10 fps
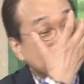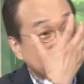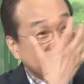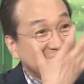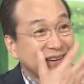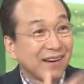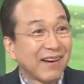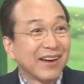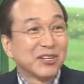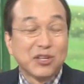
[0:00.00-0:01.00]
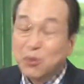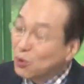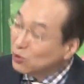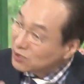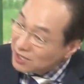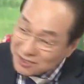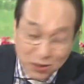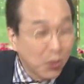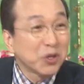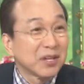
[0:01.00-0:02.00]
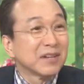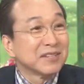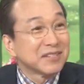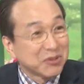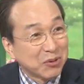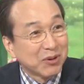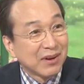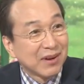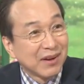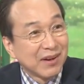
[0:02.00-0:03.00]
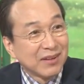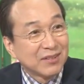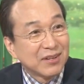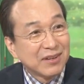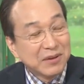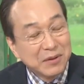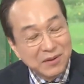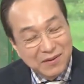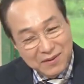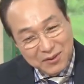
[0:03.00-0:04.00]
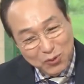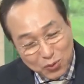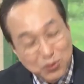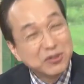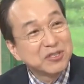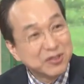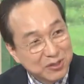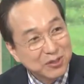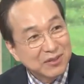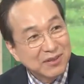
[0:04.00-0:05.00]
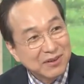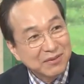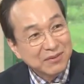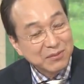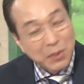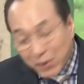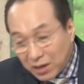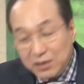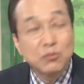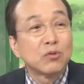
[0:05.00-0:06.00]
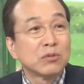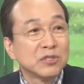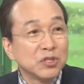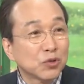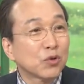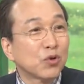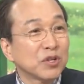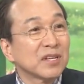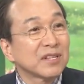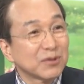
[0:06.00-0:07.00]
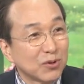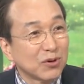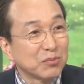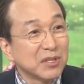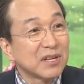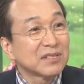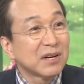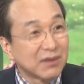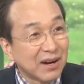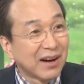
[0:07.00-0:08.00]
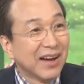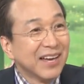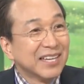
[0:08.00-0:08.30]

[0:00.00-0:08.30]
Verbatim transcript: て言われてで僕全然覚えてないんですよ。えで翌日、うん、もう周りはもう二度と小日向と三谷さん